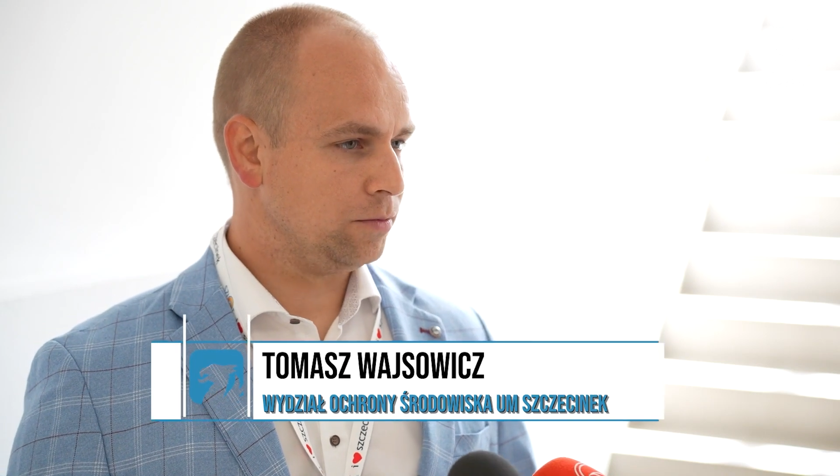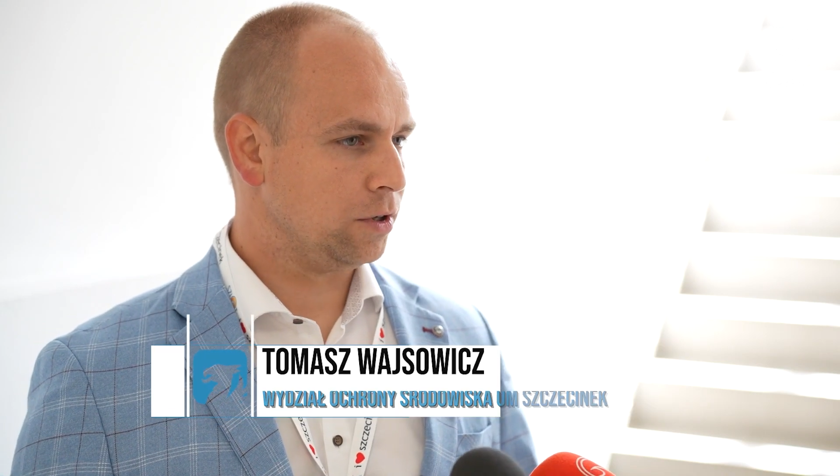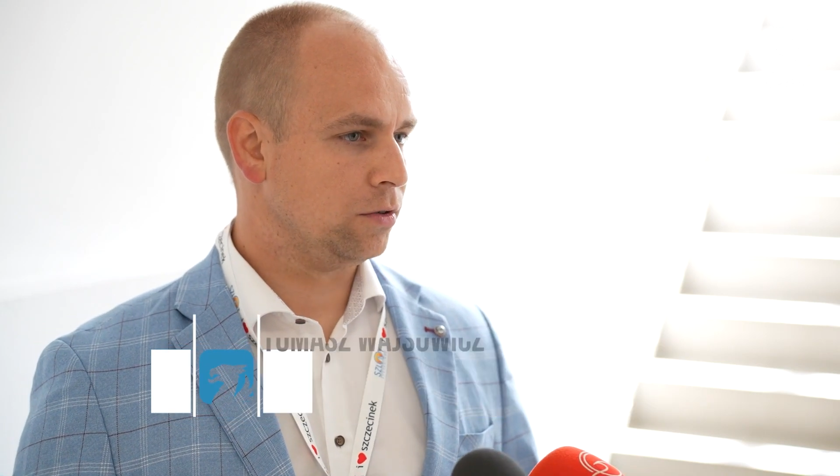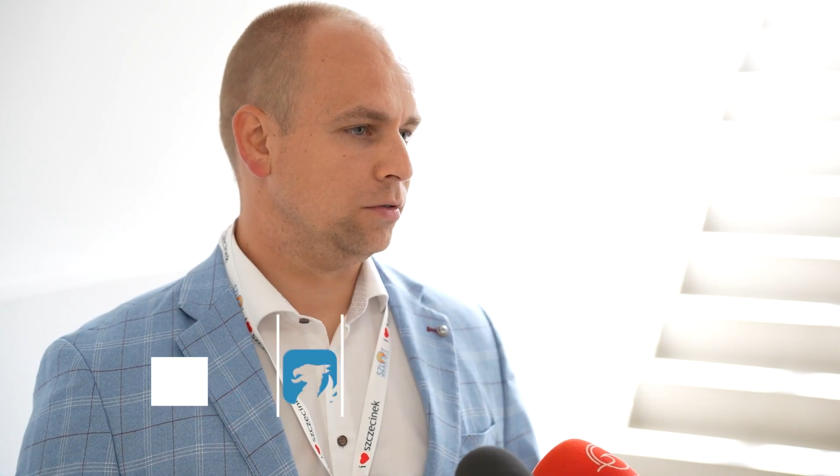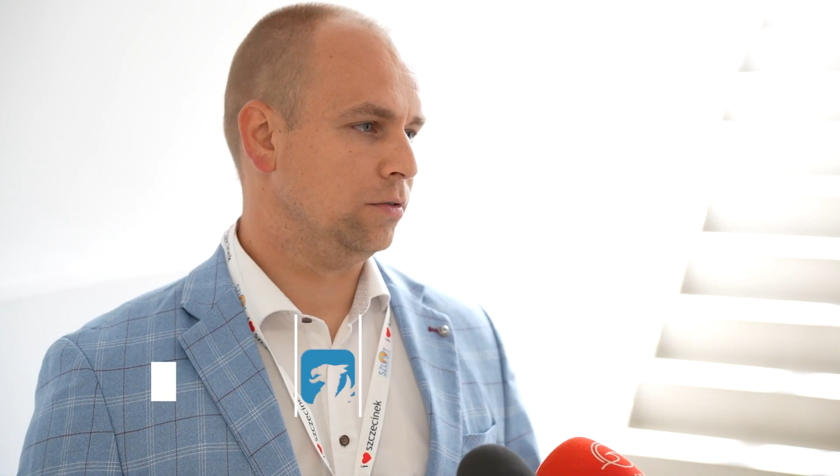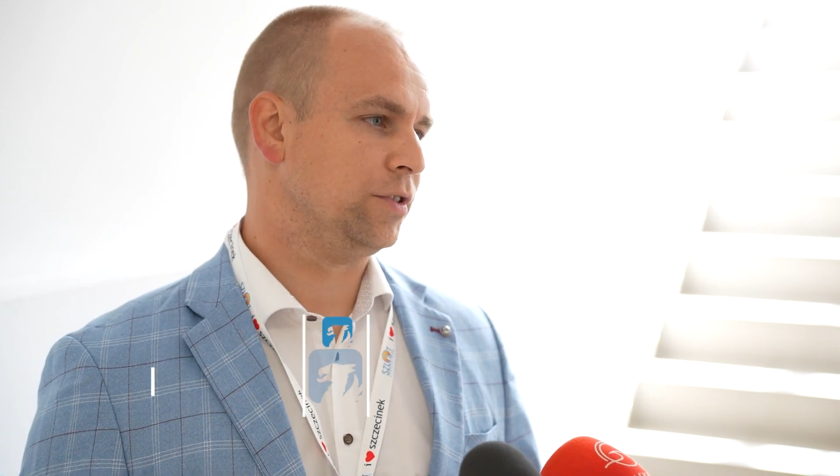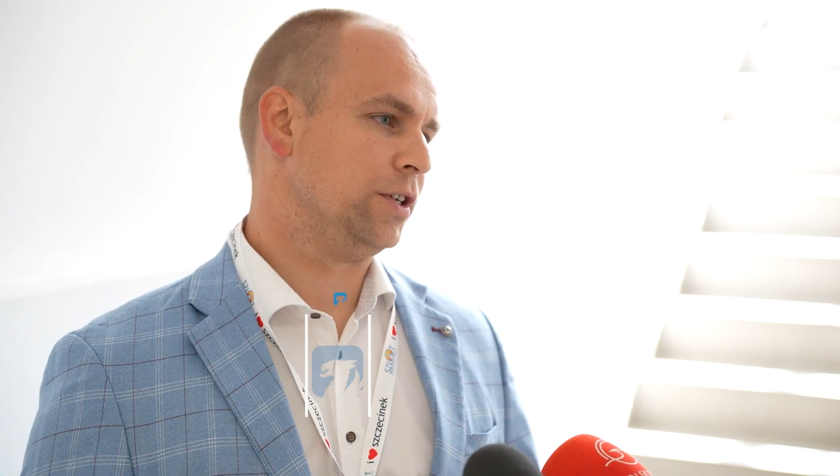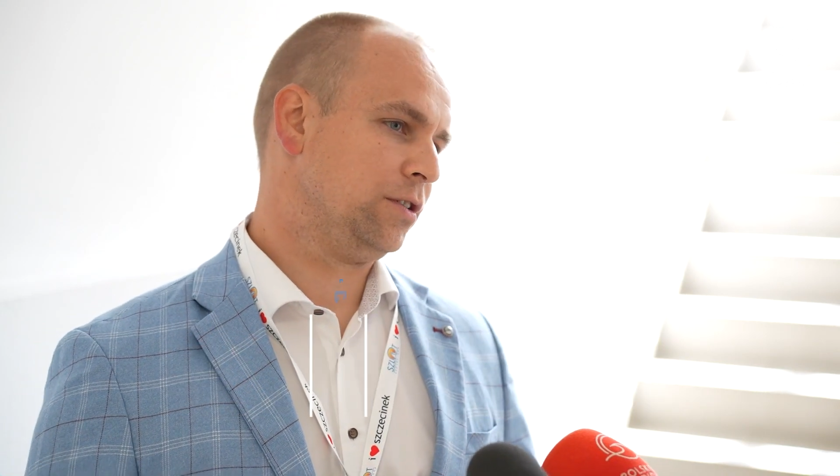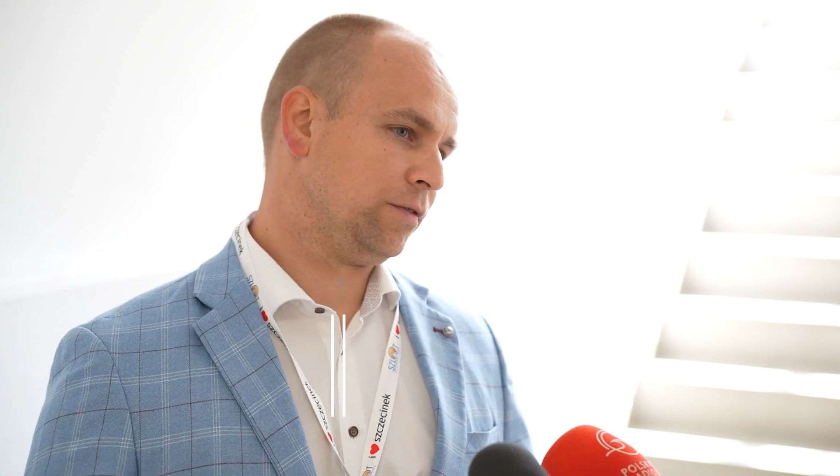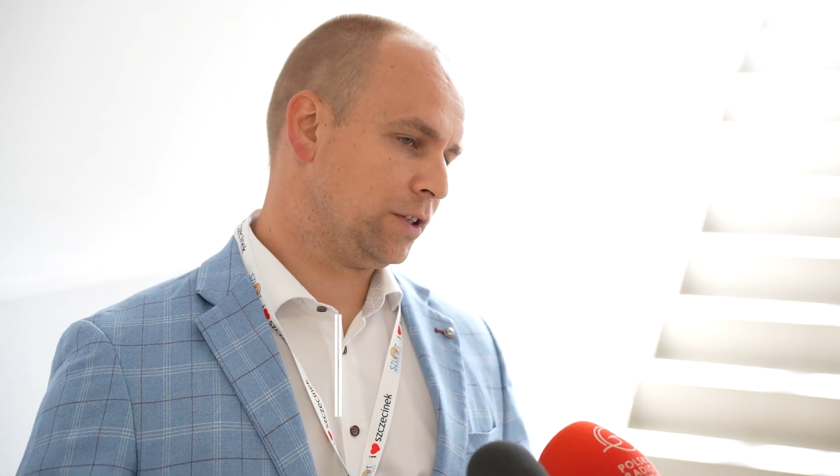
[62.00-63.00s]
roku,
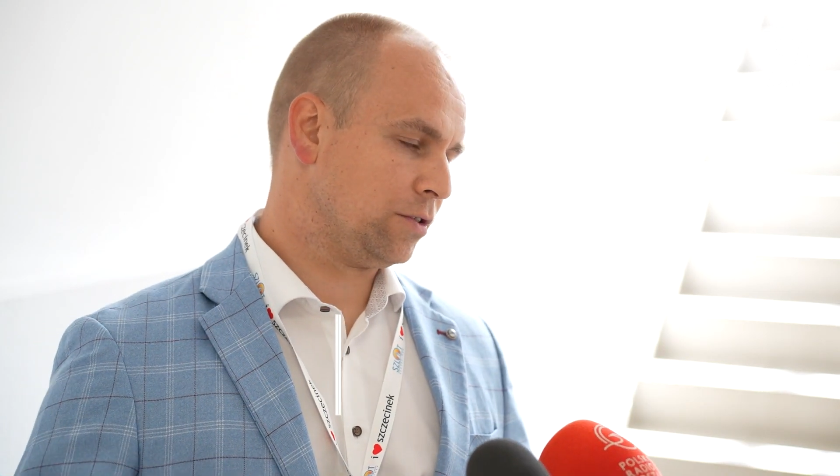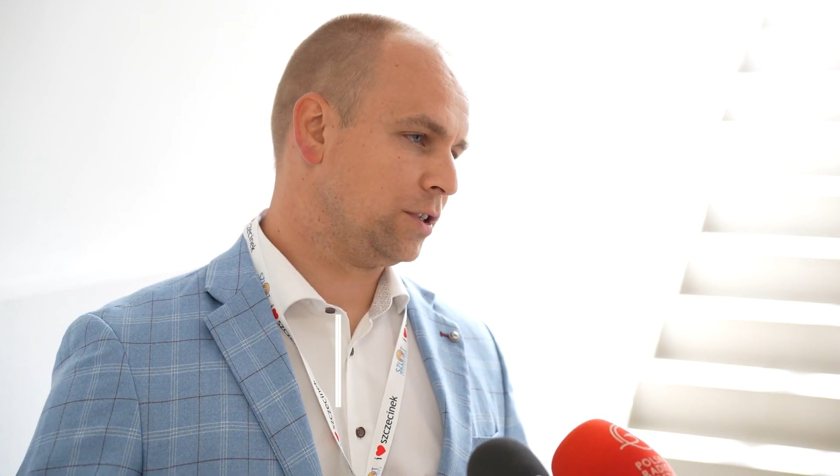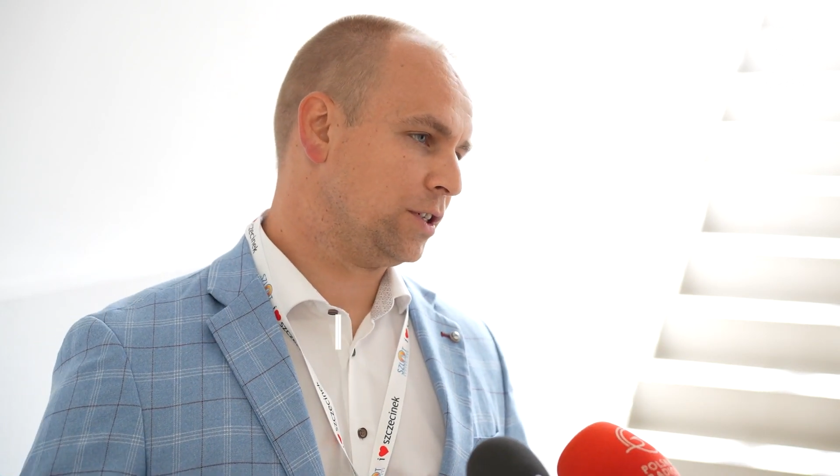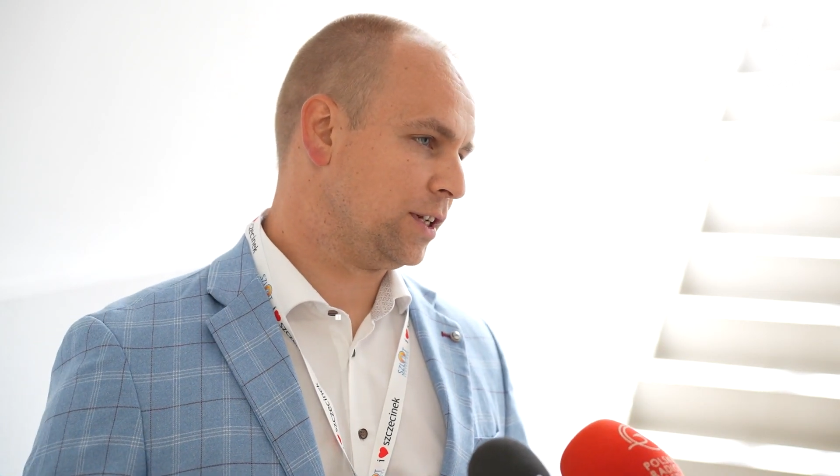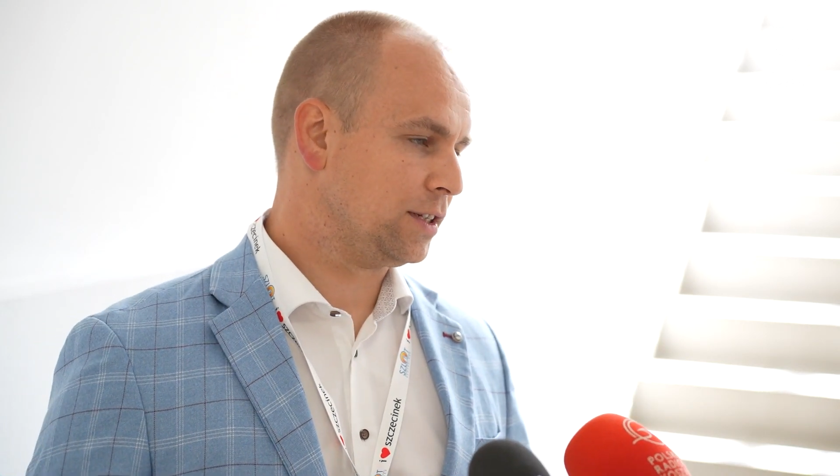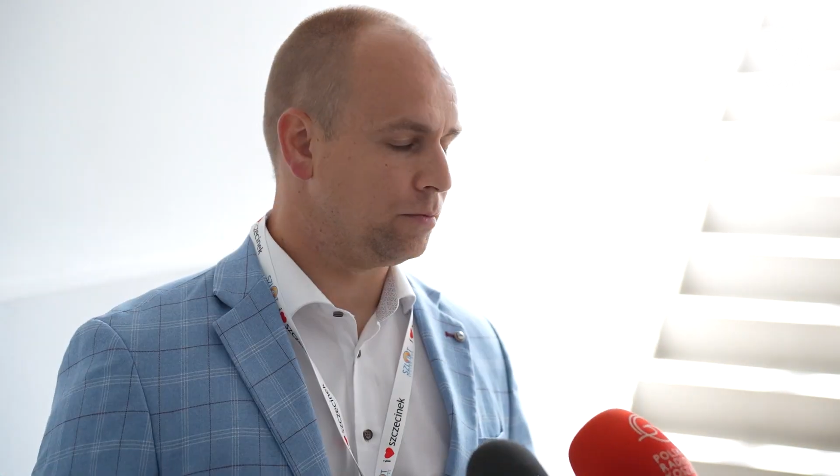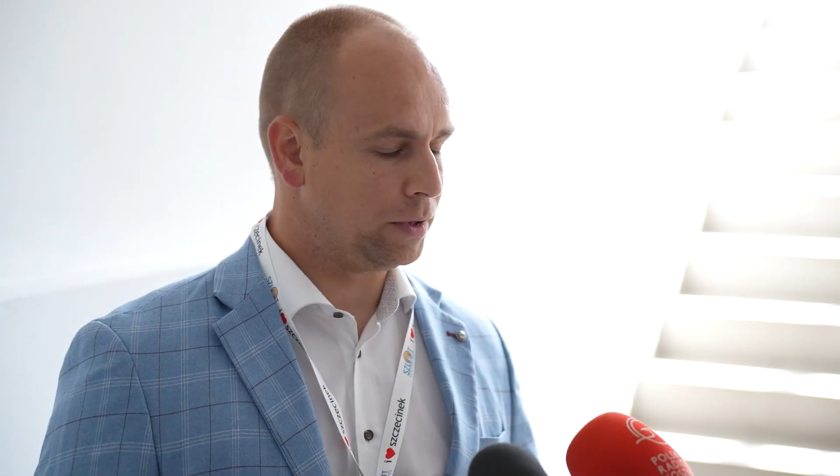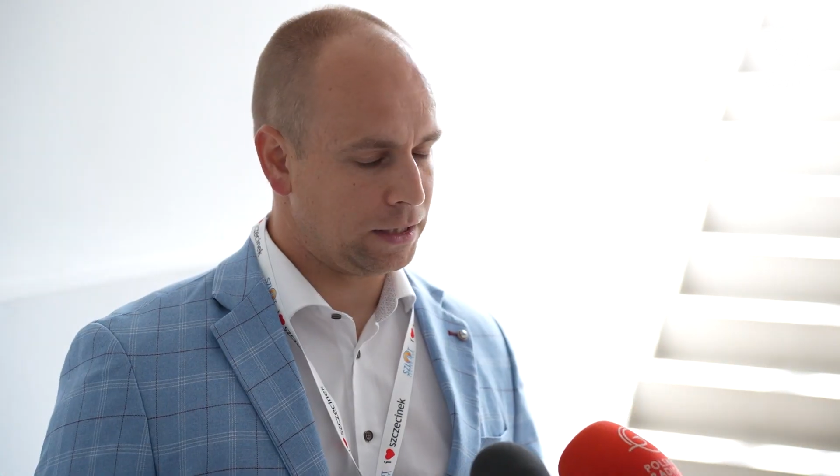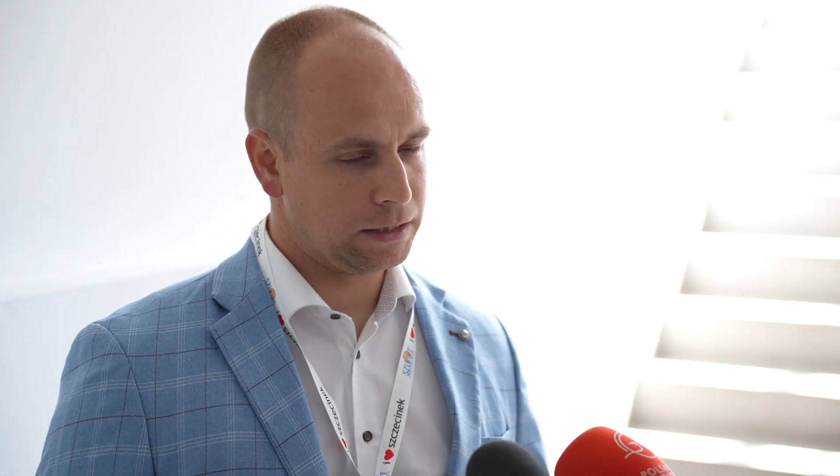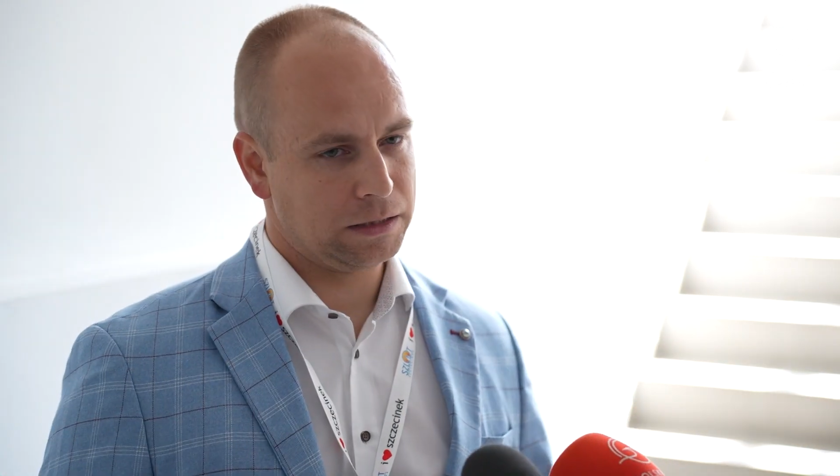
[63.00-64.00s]
wcześniej w
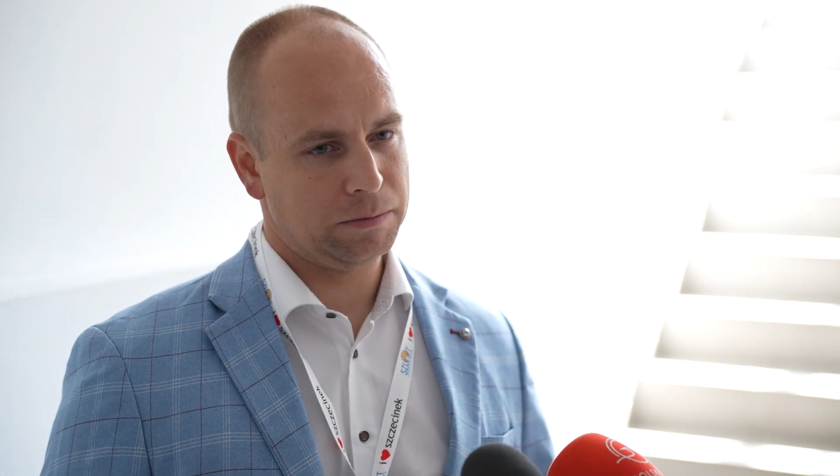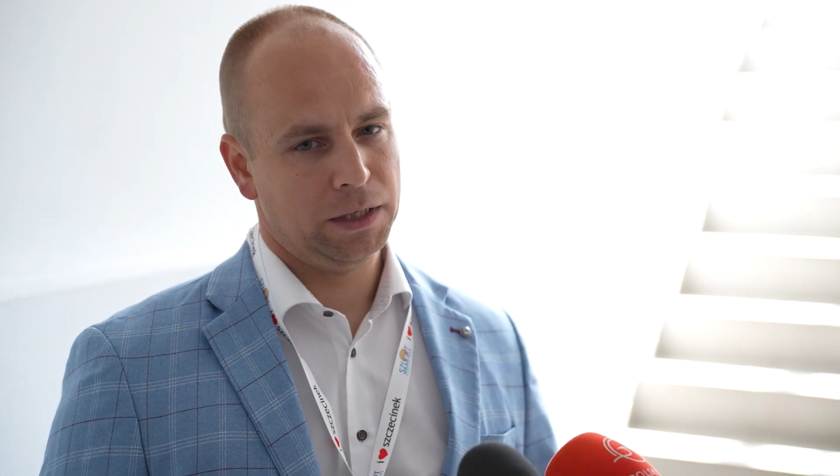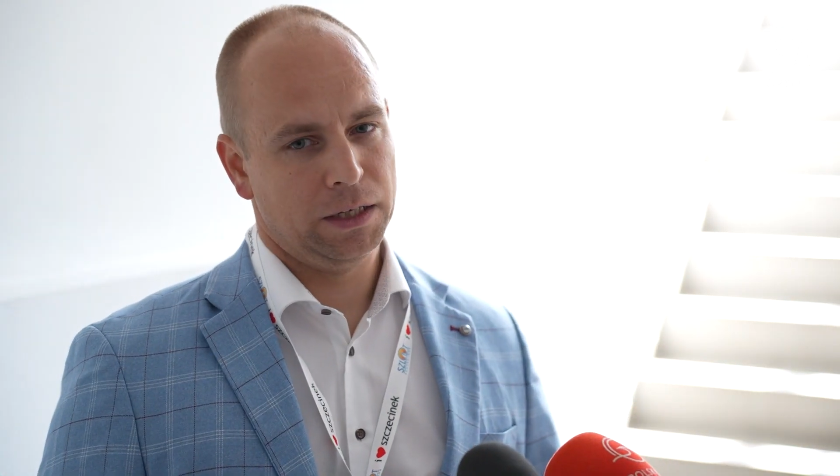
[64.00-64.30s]
2016-2015.